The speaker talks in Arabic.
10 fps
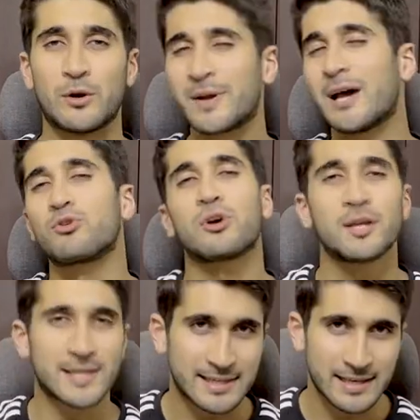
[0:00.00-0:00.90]
هم كانوا
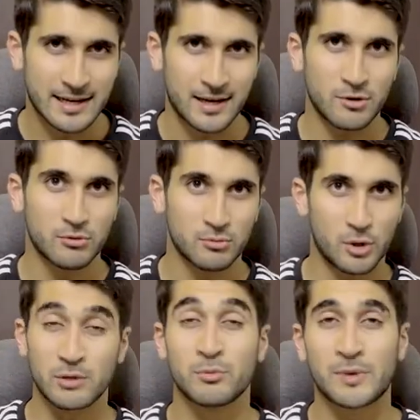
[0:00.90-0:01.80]
نقاط كثيرة
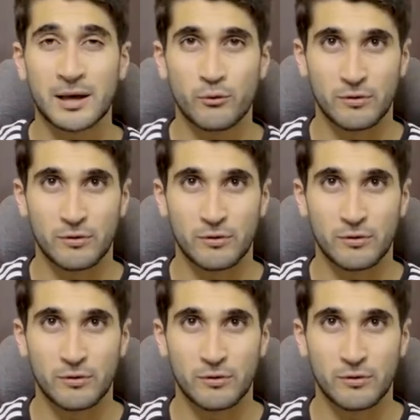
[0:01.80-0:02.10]
ومعظمهم كانوا في